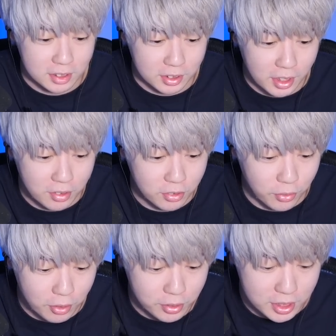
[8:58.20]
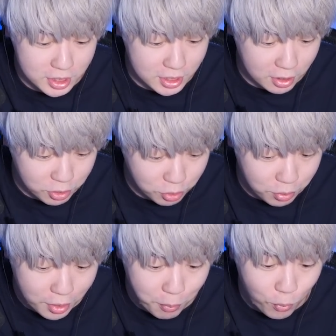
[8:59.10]
ス出るのは嬉しいけどちょっ
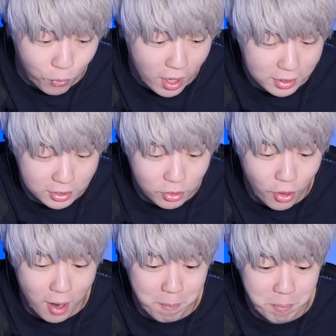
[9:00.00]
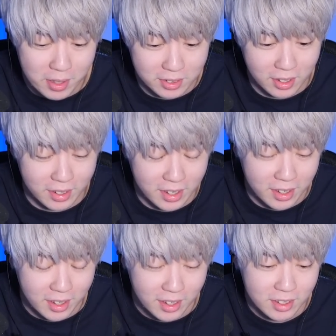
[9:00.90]
とねもう枠の圧迫が
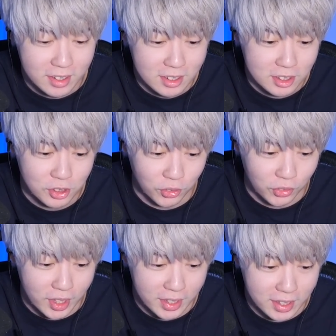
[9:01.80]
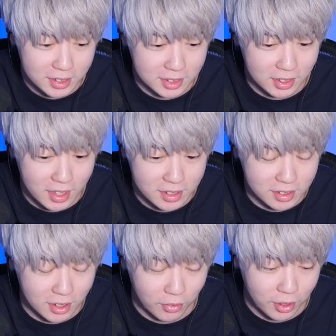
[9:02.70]
ねちょっとえげつない
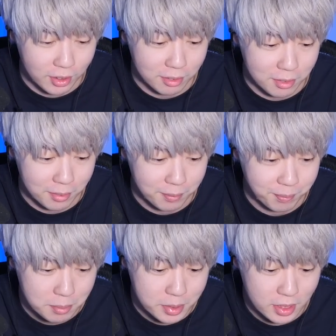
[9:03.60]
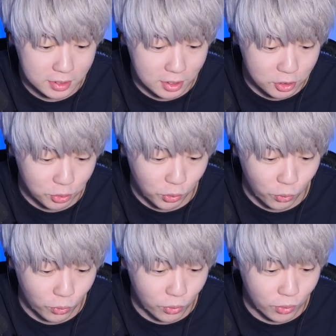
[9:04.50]
んだよね皆さんちょっと
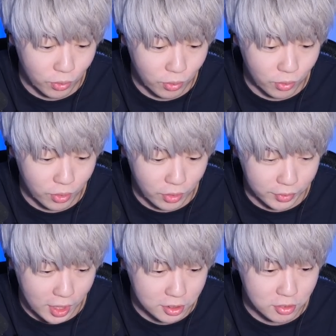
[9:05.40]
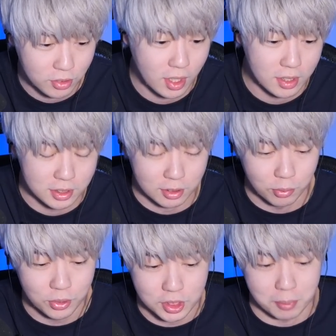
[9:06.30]
この他球団 S
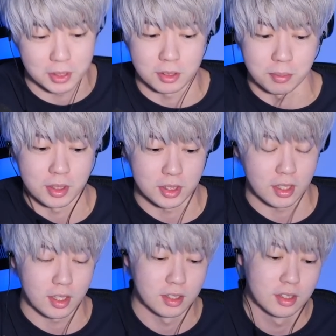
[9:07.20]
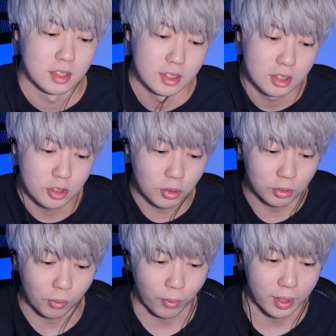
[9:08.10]
どうしてますマジでちょっ
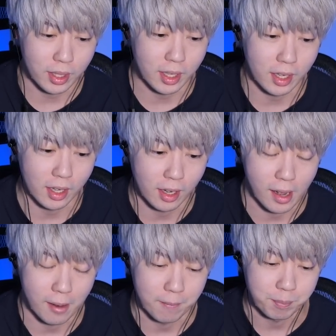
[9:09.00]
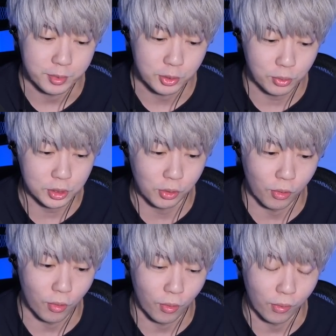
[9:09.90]
とこれねそろそ
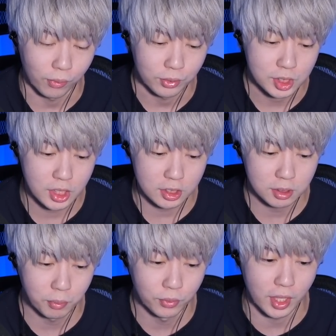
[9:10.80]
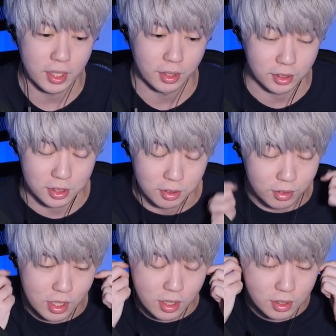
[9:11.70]
ろ死活問題になってきて
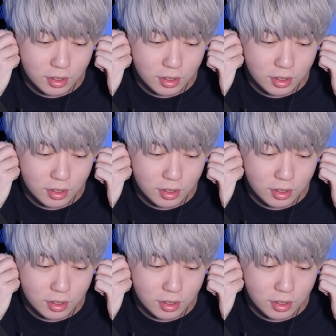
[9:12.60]
るな